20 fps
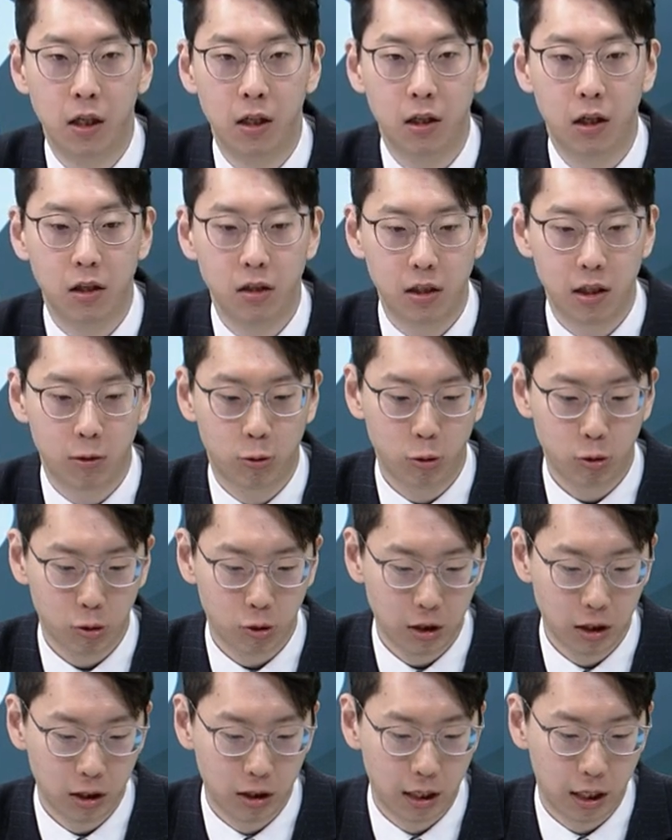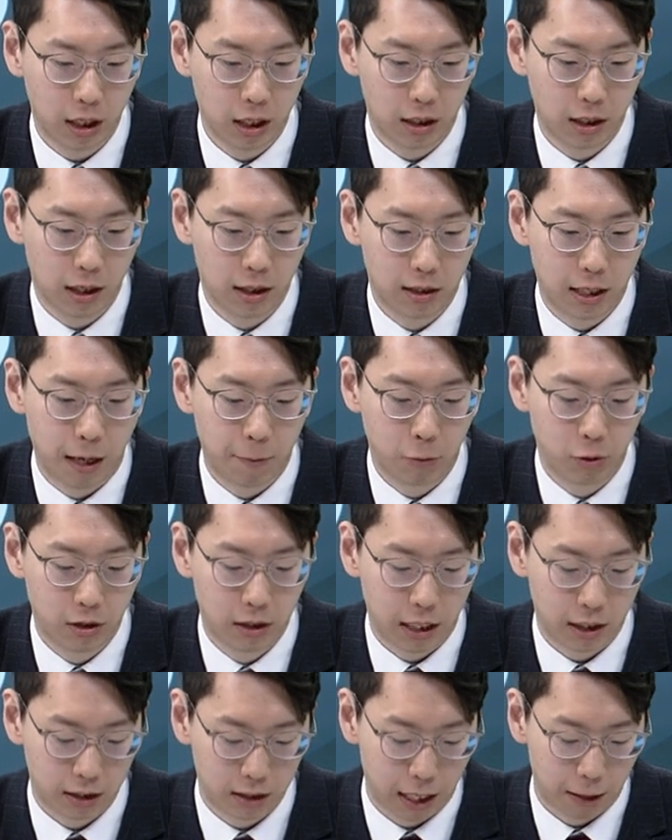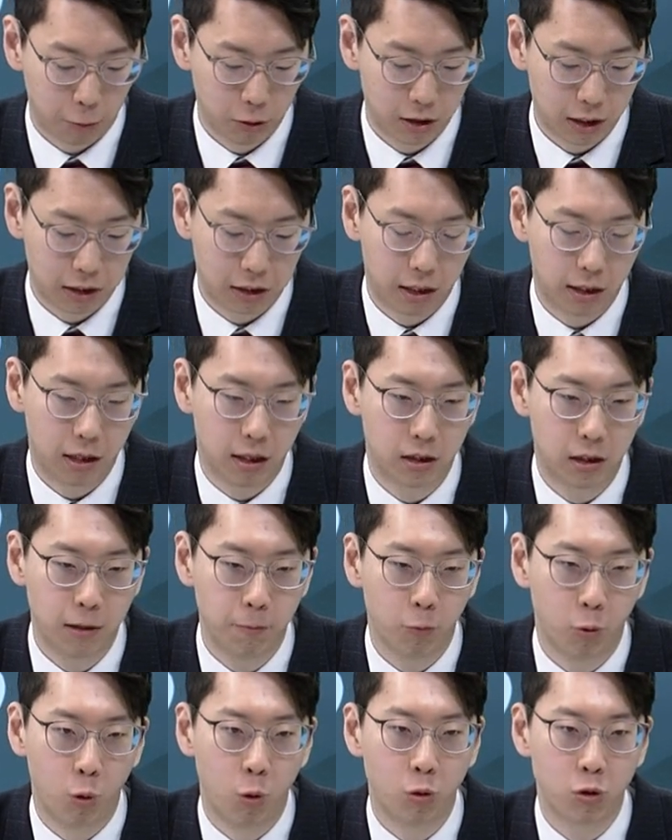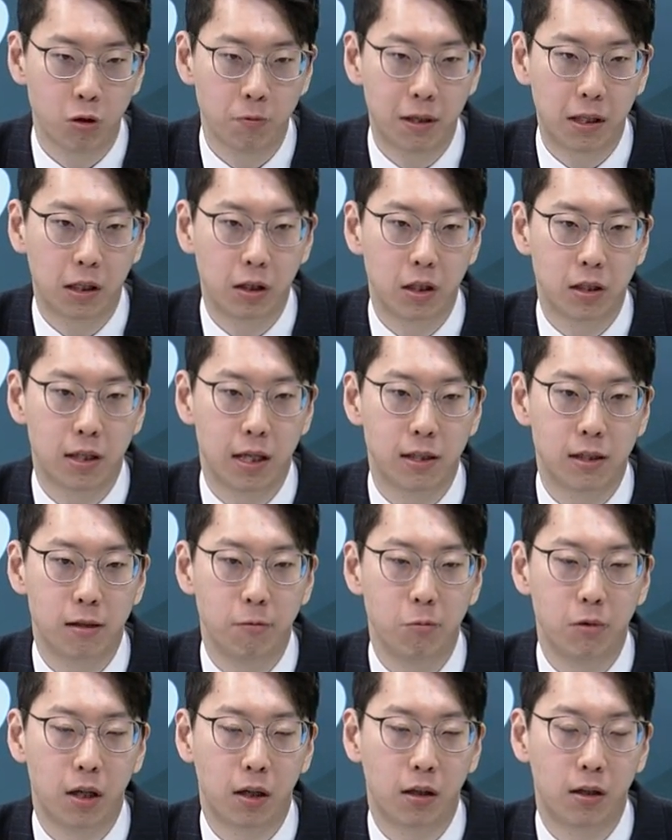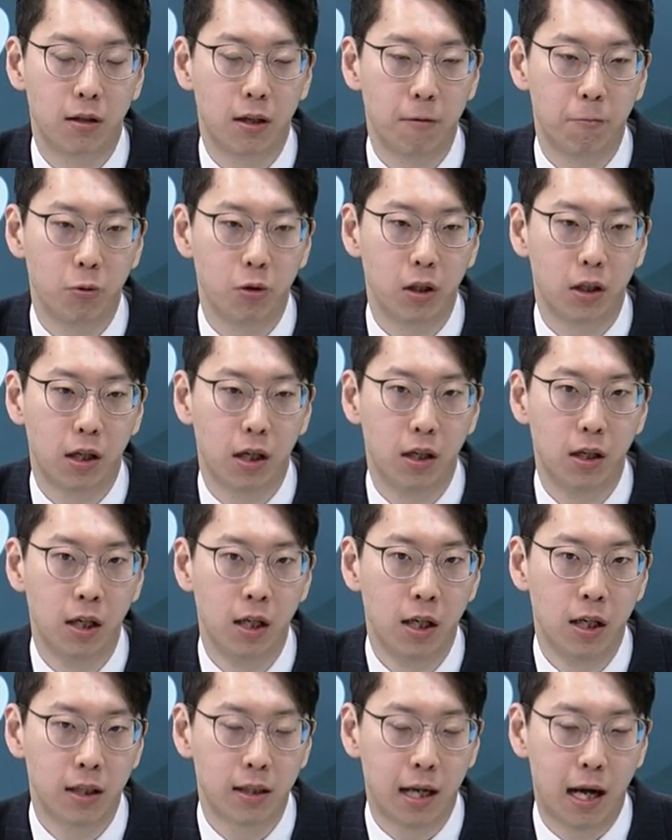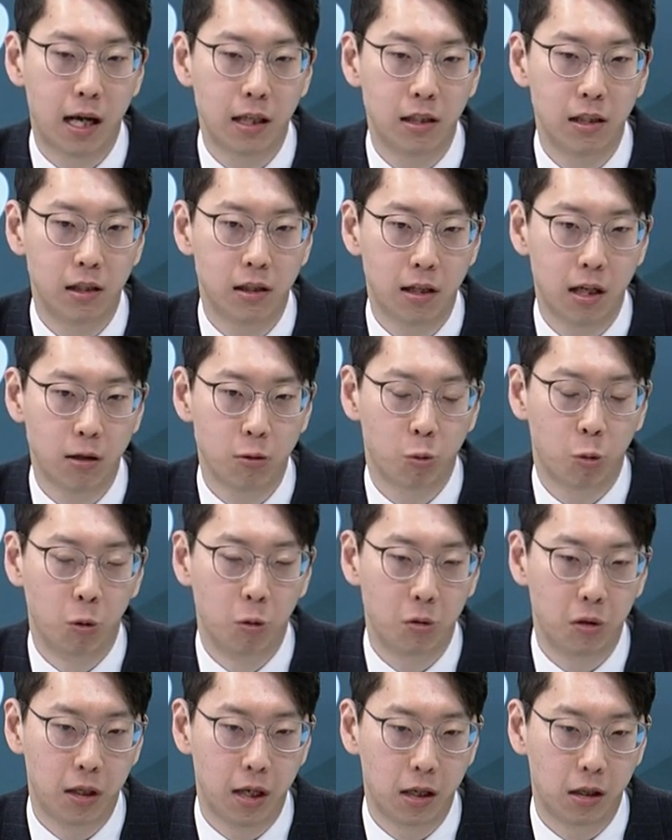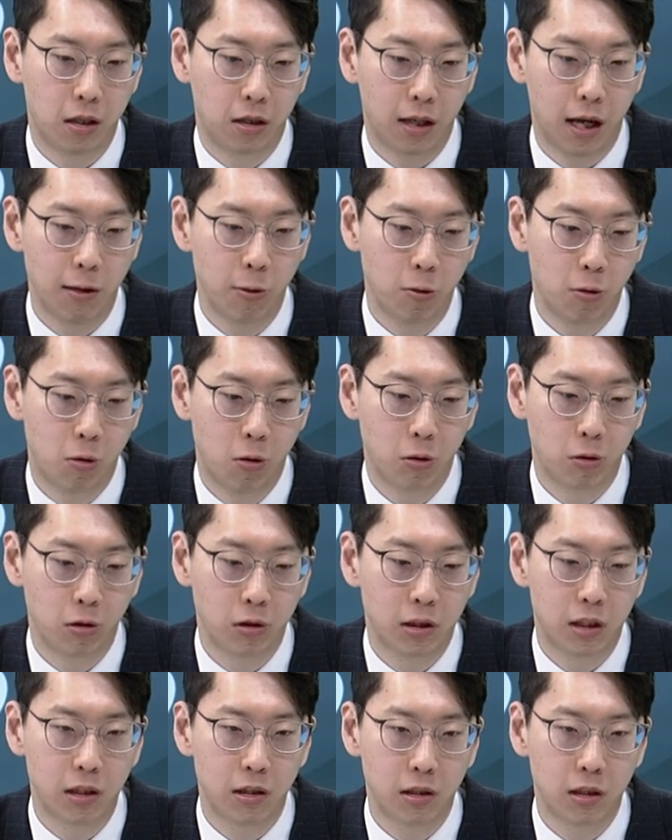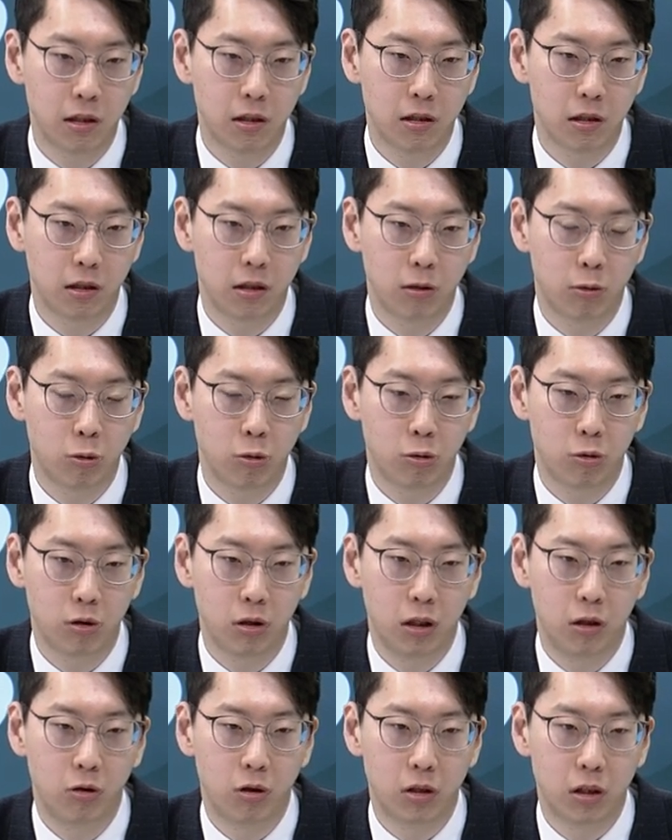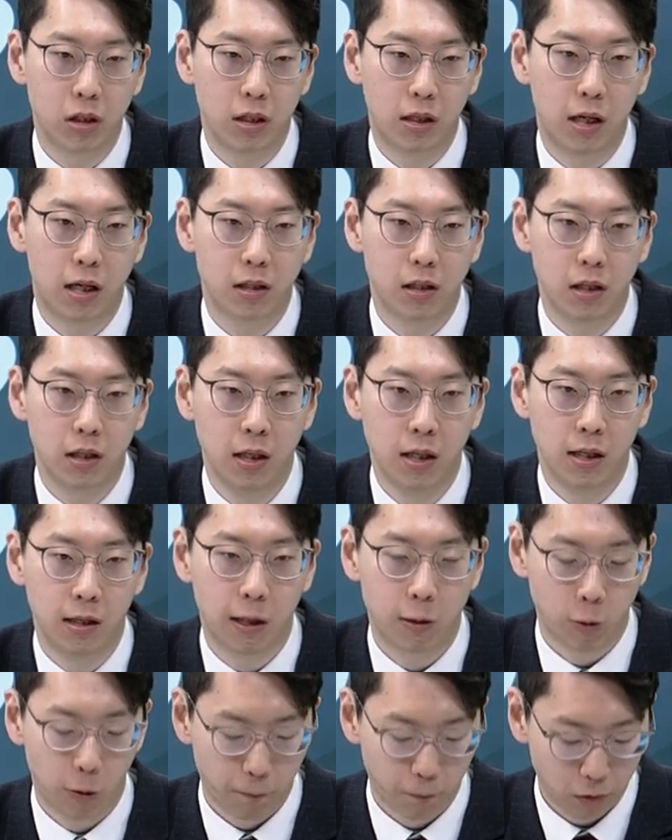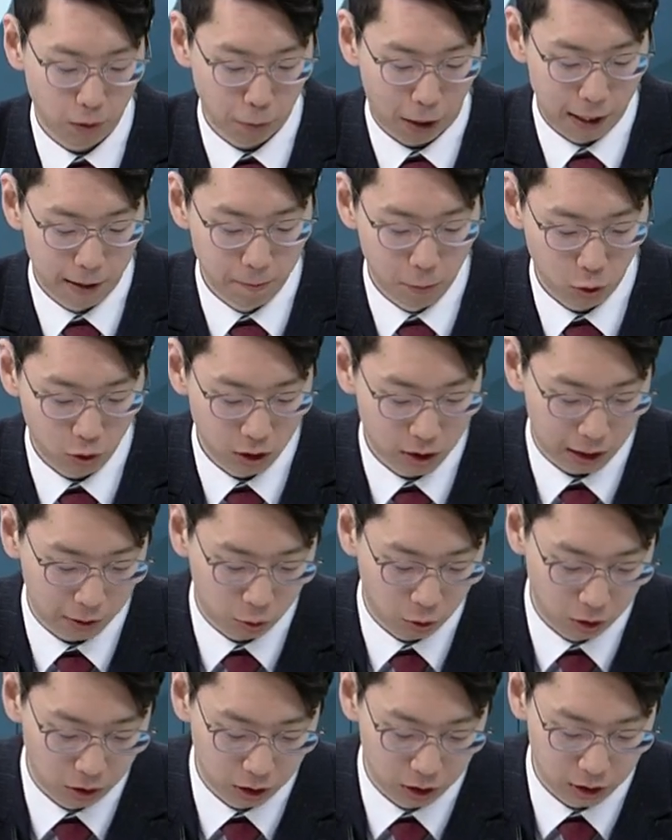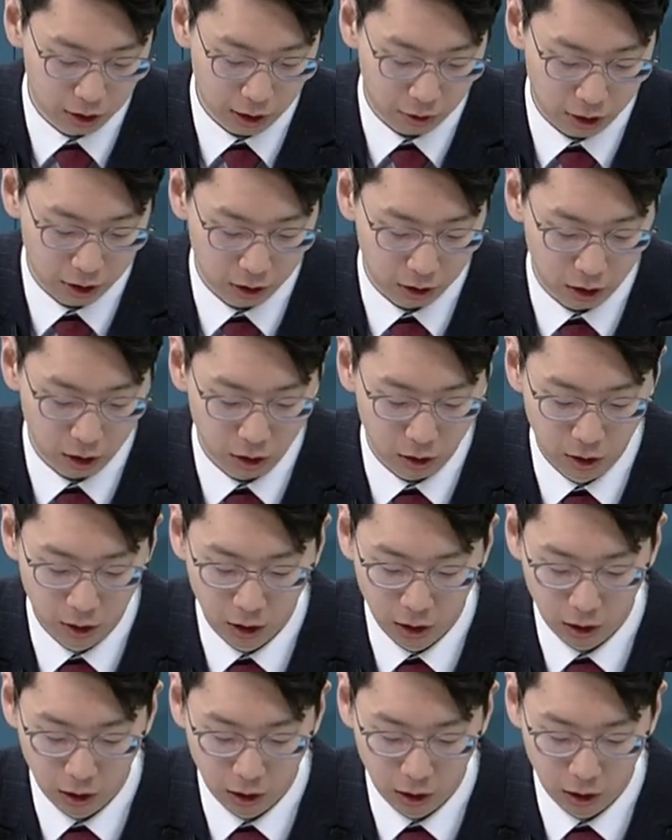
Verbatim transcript: 현재 수출인 은행에 대한 자본 자본 자체가 15조밖에 되지 않습니다. 그러다 보니까 사실상 좋은 계약을 따놓고도 실질적인 수출이 이루어지기까지 계속 발목을 잡고 있는 상황인데요.